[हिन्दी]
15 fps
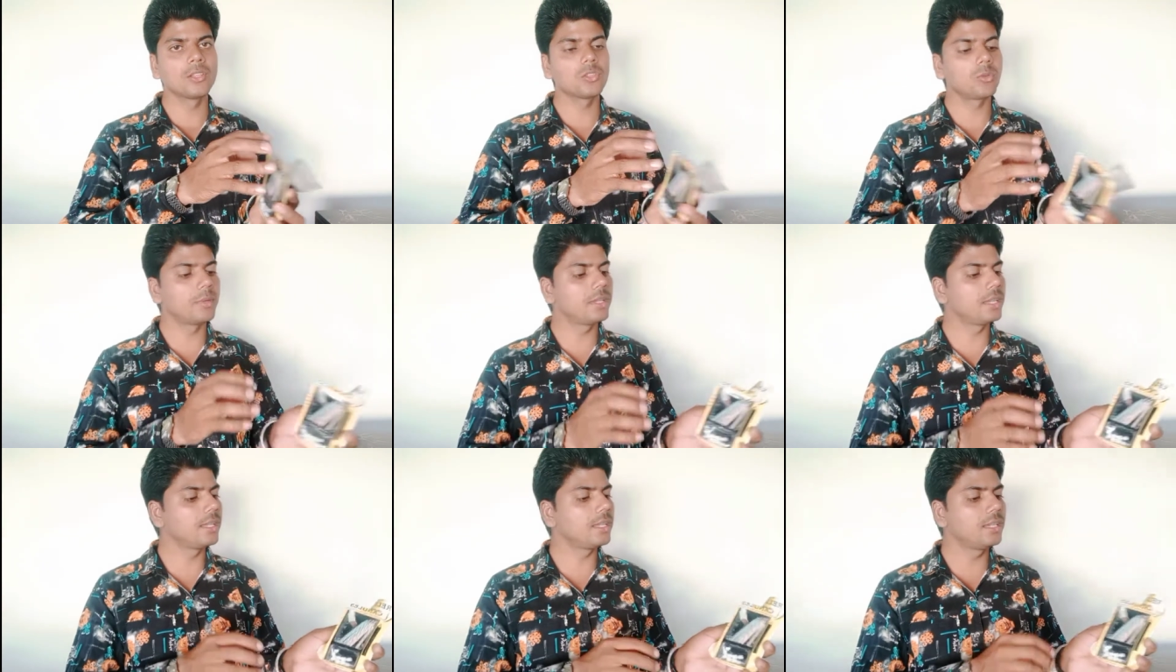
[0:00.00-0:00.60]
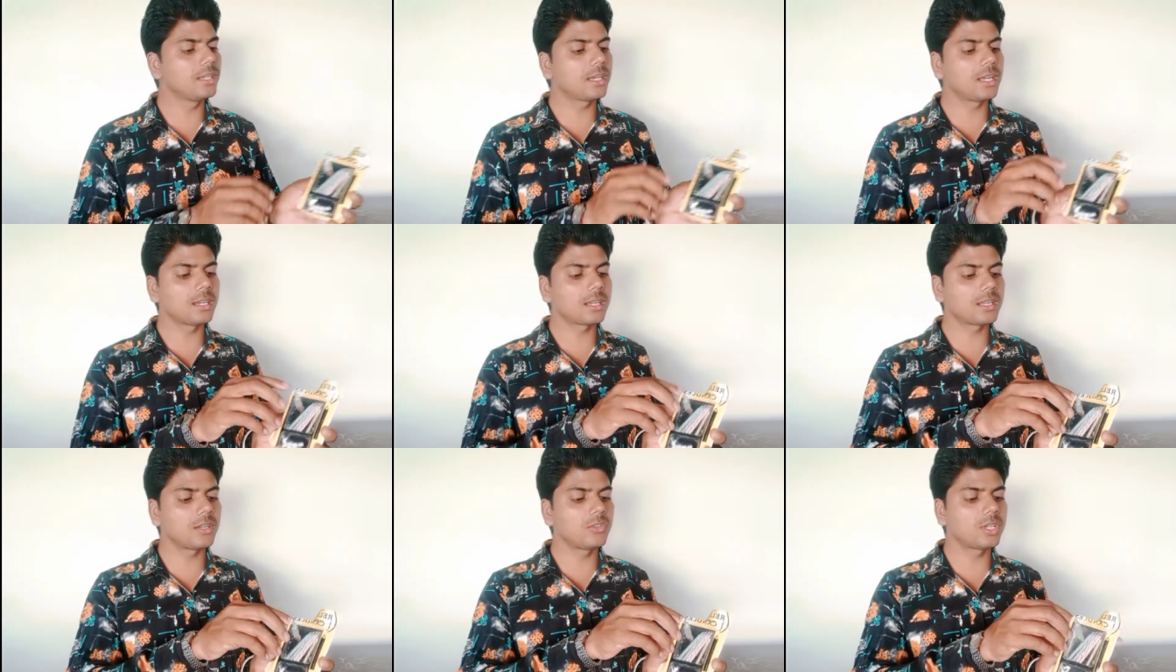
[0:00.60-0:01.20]
तो मैंने ये निकाल
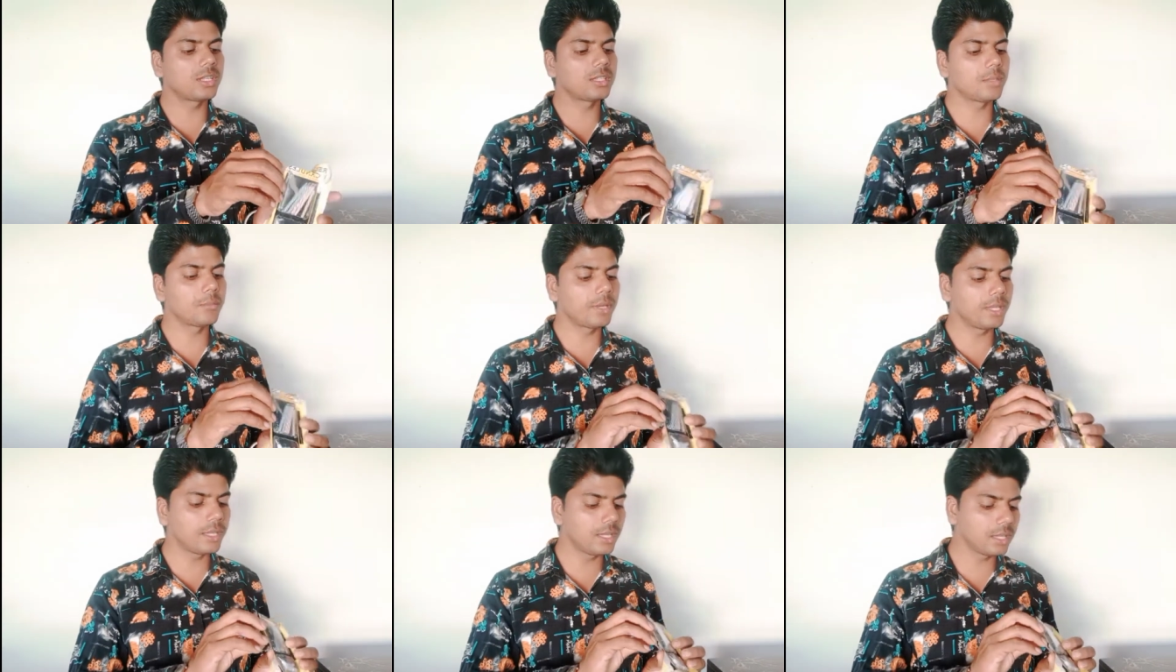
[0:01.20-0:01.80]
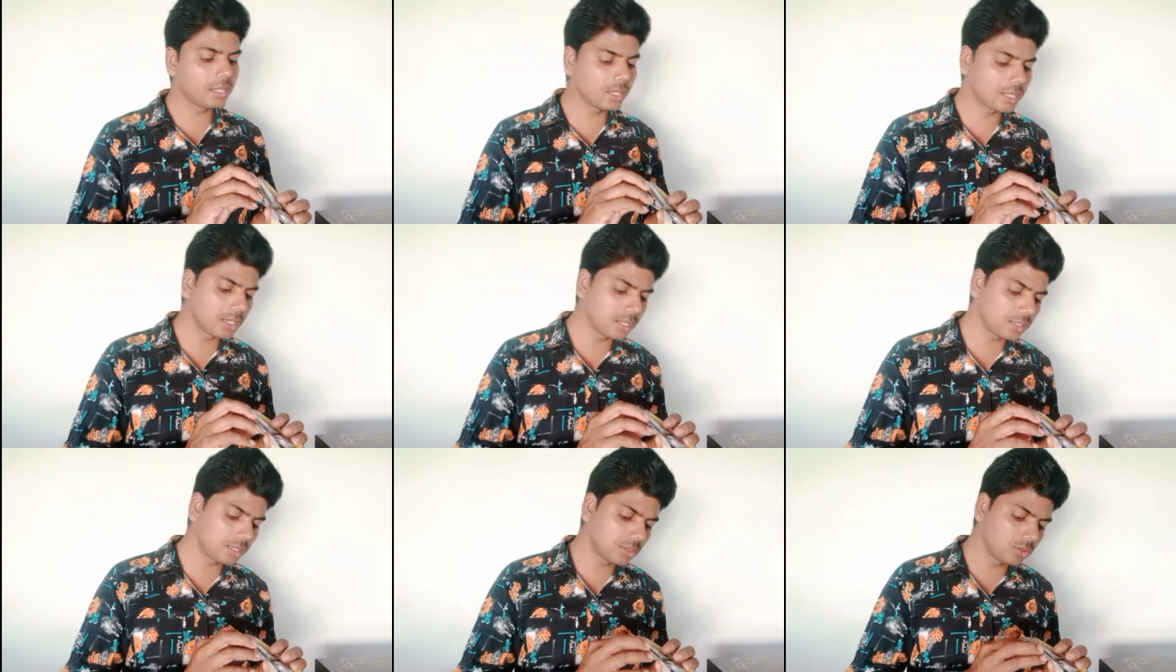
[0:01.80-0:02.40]
रखा हूँ यहाँ से मैं एक
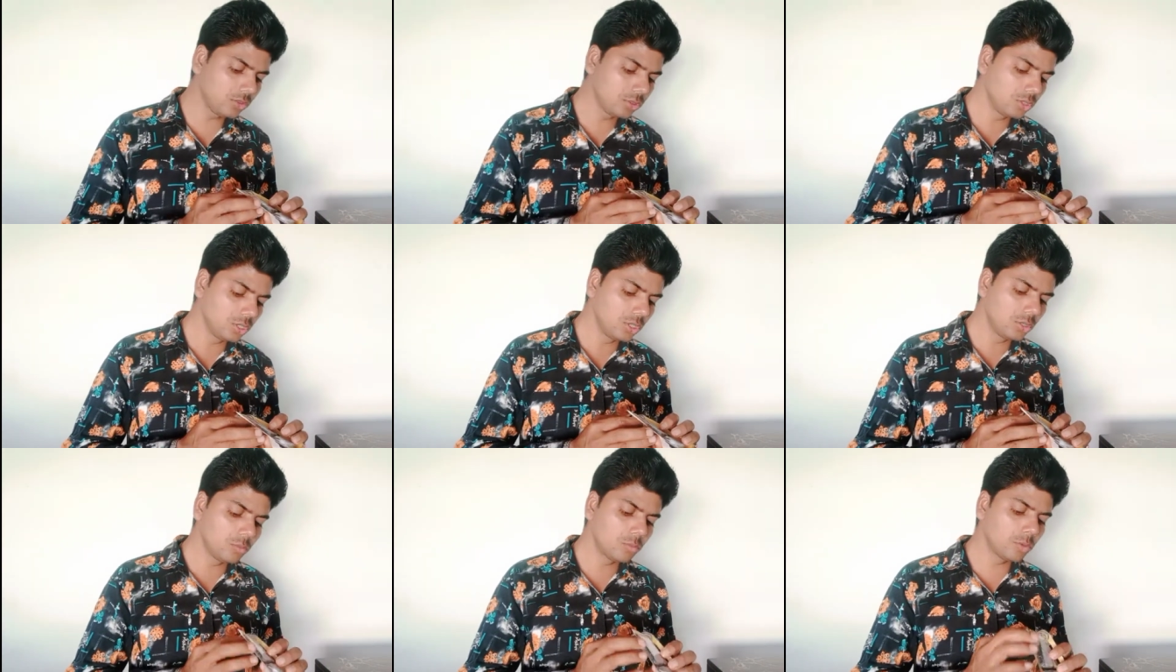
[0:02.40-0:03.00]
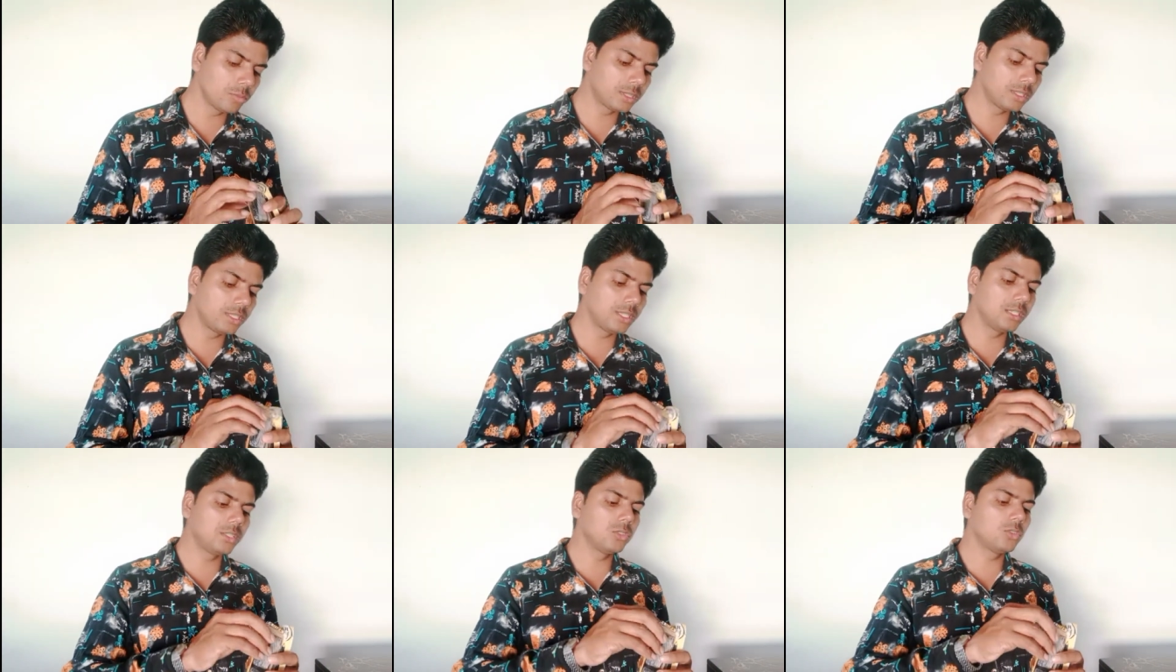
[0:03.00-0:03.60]
निकाल लेता हूँ
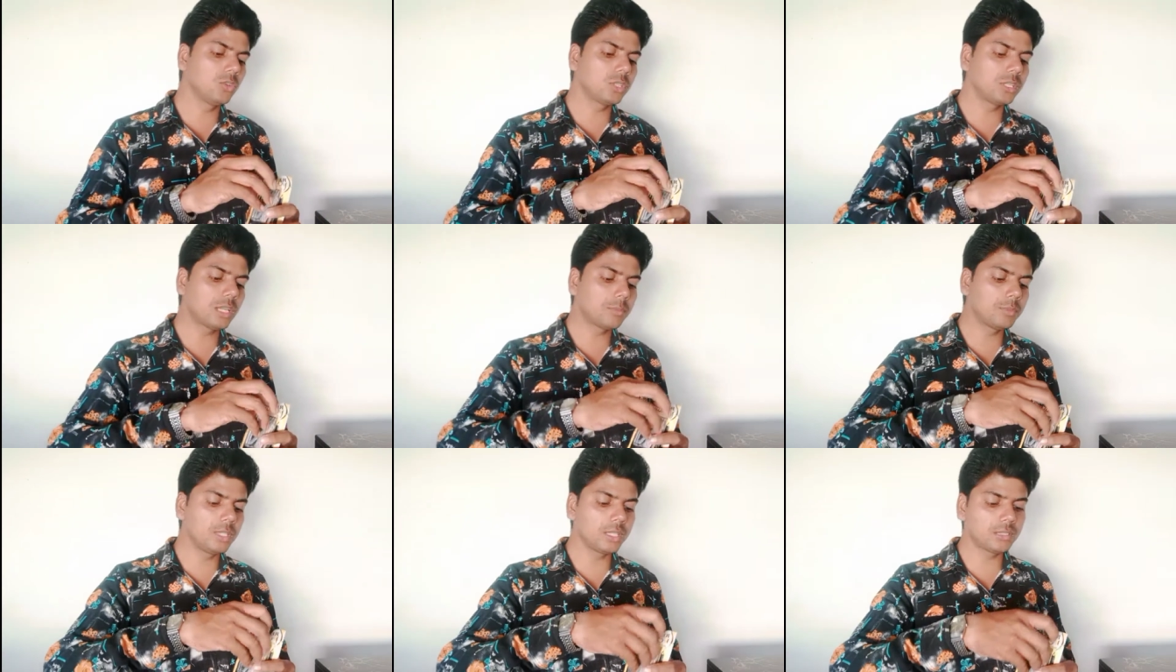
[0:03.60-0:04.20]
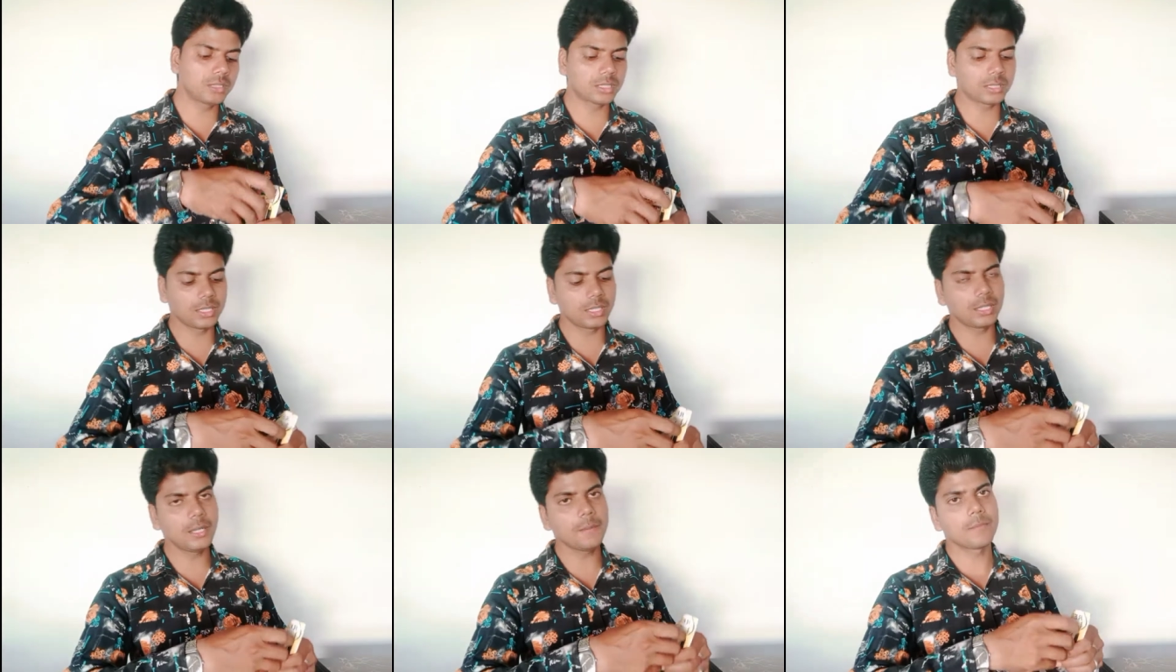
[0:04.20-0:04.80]
मोमबत्ती जो कि आप देख सकते
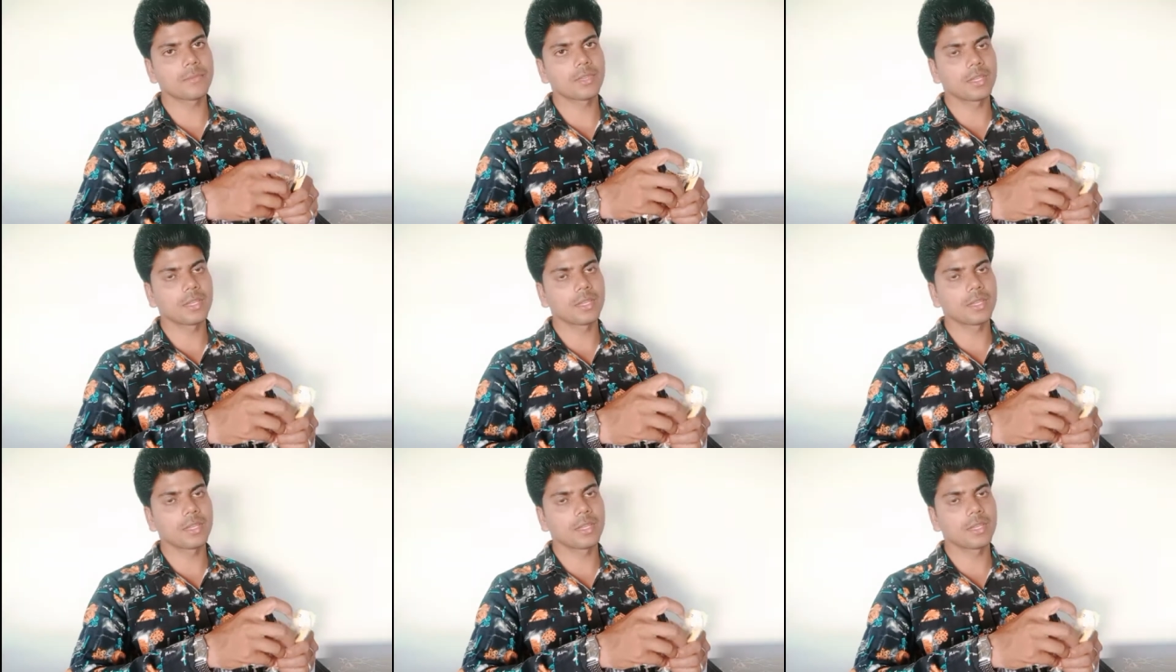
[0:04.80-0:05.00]
हैं